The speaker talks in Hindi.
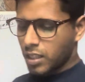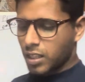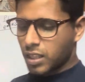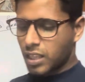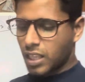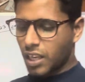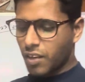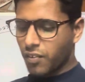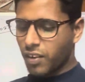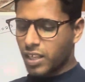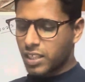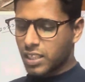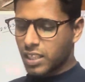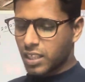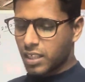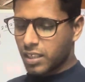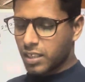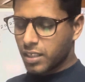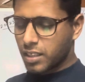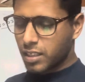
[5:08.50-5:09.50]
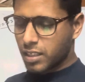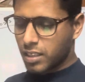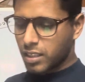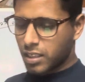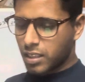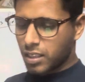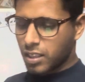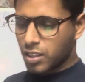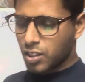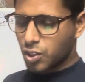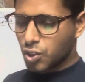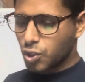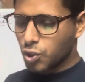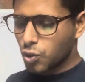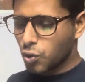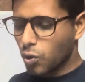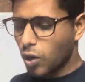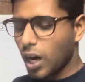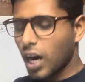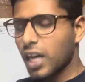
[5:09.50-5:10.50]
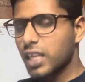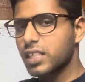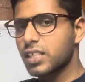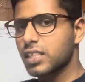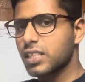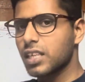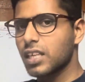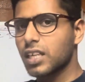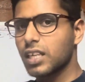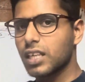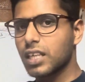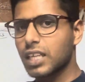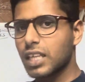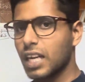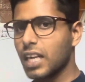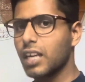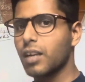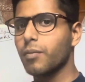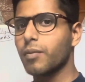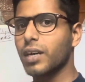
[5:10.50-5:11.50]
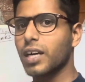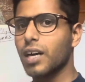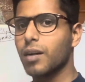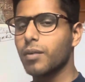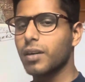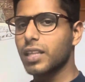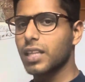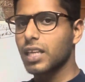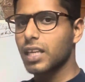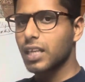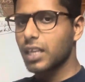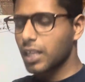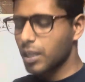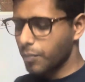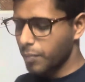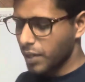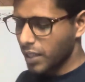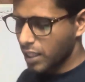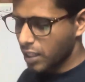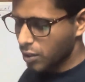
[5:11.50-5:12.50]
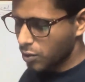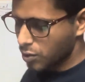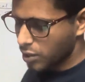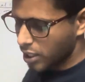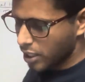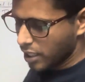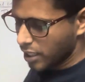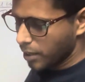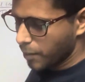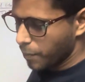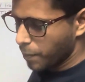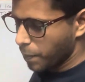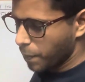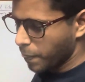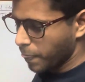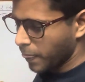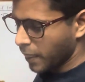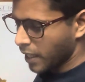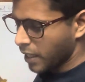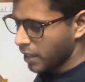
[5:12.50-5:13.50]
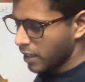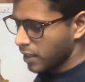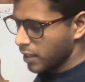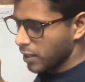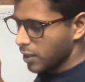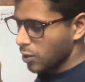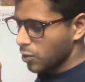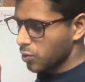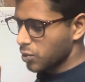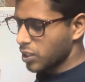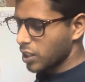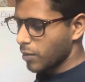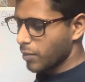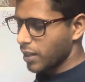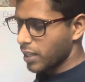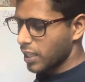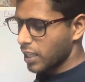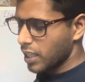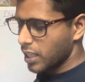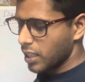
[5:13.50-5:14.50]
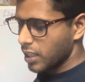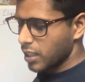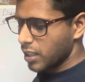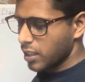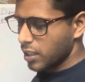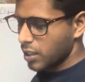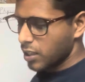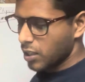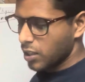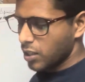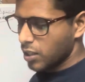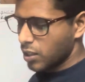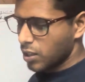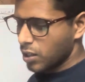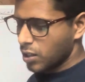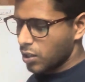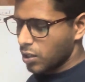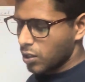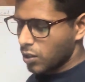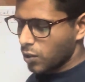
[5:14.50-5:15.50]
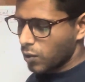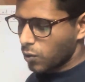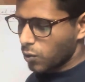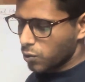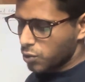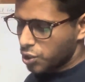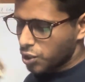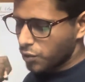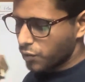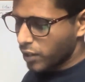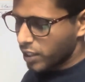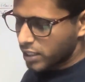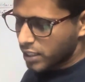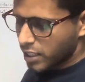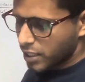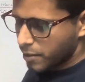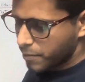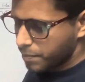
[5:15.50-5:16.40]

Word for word: तेवाजा जो हाथ से गिराने में काम आती है ग्रिपिंग का होता है ये उसके बाद है कोशीवाजा